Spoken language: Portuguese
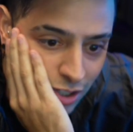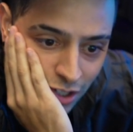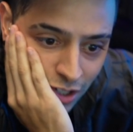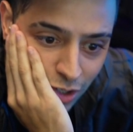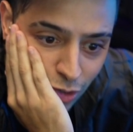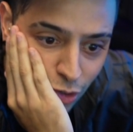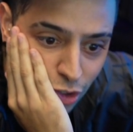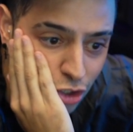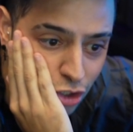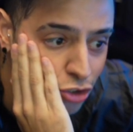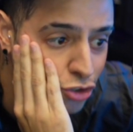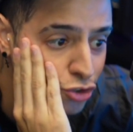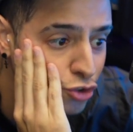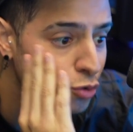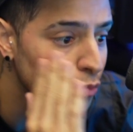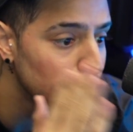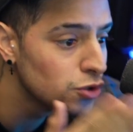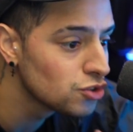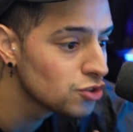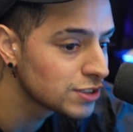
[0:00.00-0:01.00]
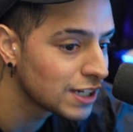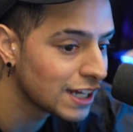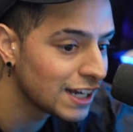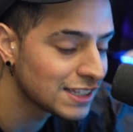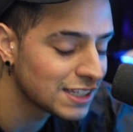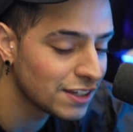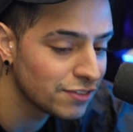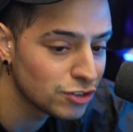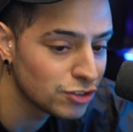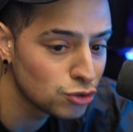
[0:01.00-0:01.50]
quando eu descobri os caras
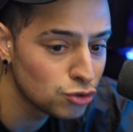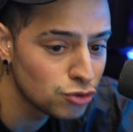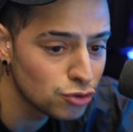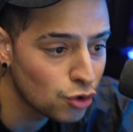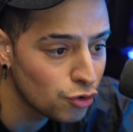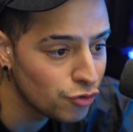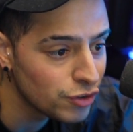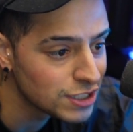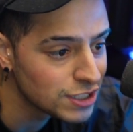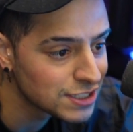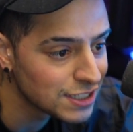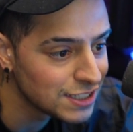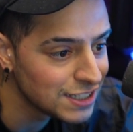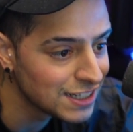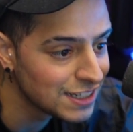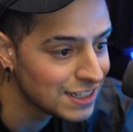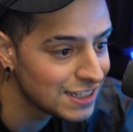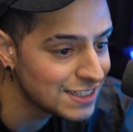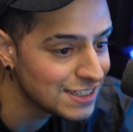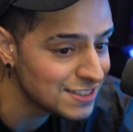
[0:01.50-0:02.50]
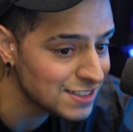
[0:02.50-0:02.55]
tava tudo conversando em inglês,